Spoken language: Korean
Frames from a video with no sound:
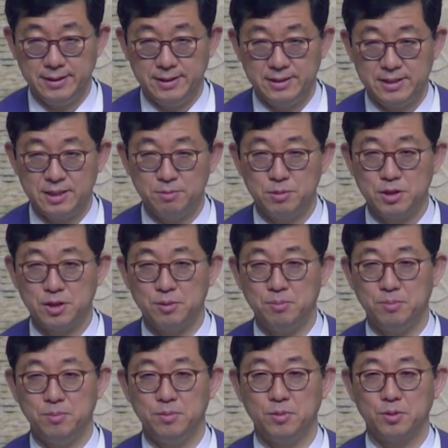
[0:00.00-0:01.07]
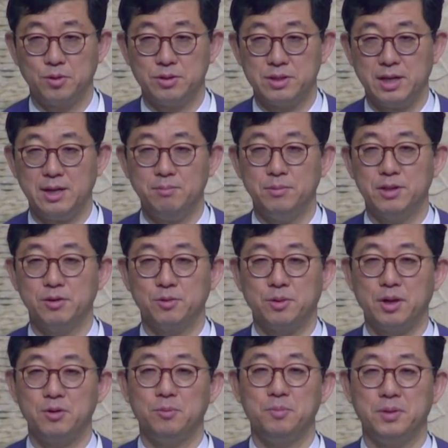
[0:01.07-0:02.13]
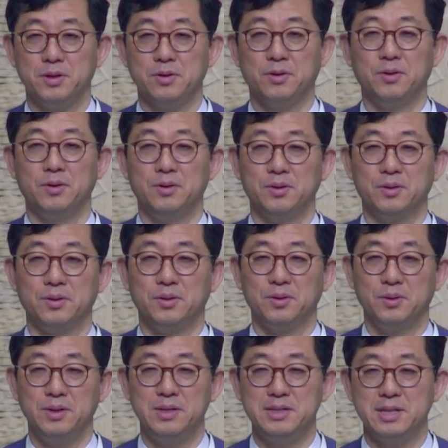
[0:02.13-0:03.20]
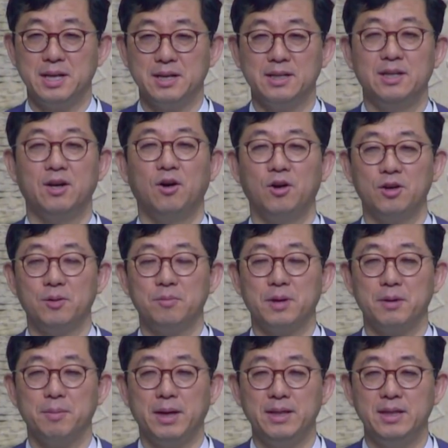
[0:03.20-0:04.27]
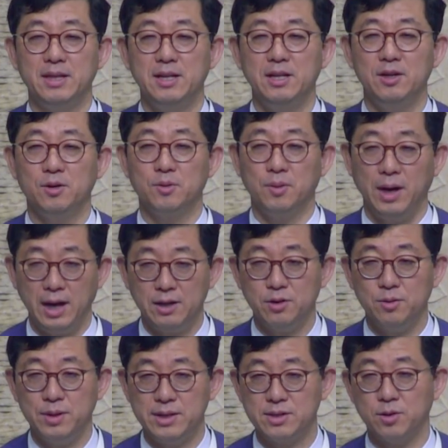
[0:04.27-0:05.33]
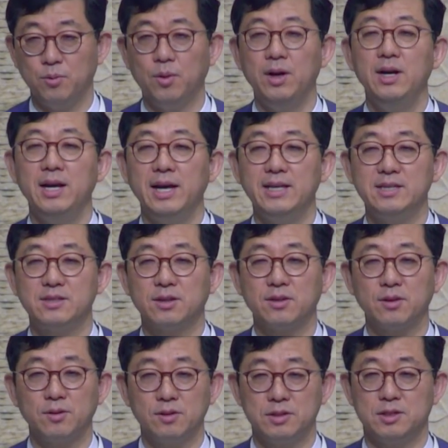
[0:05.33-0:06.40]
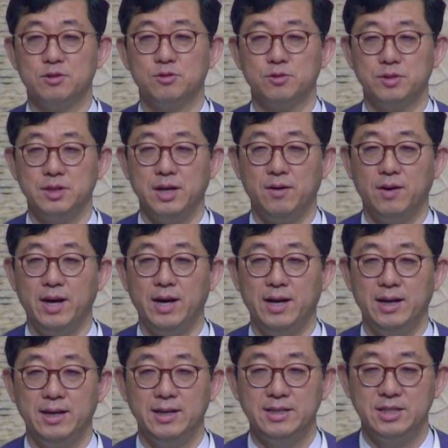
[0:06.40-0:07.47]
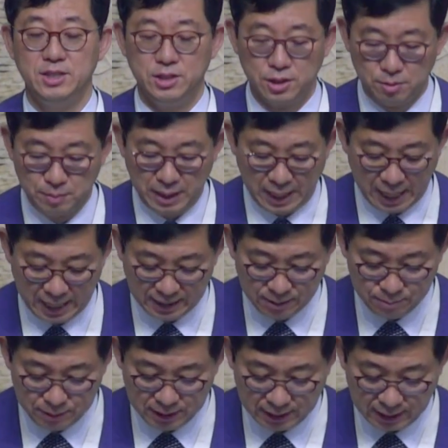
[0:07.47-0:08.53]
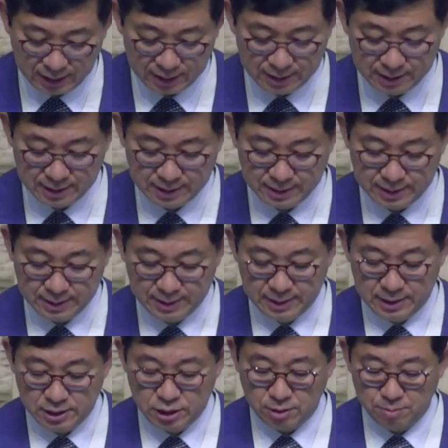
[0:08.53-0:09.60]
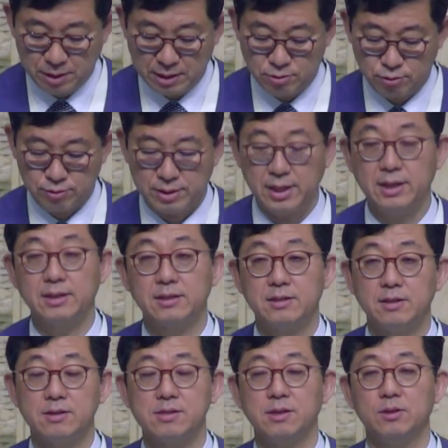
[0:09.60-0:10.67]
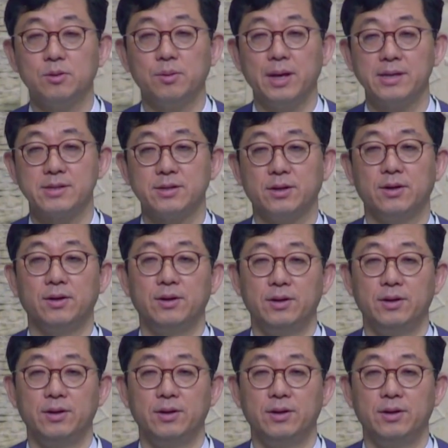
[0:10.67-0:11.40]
지금처럼 사람들을 괴롭히고 또 인생을 어렵게 만들려고 하기 위해서 원래 있었던 것이 숙제와 시험이 아닙니다. 시험과 숙제는 그것을 통해서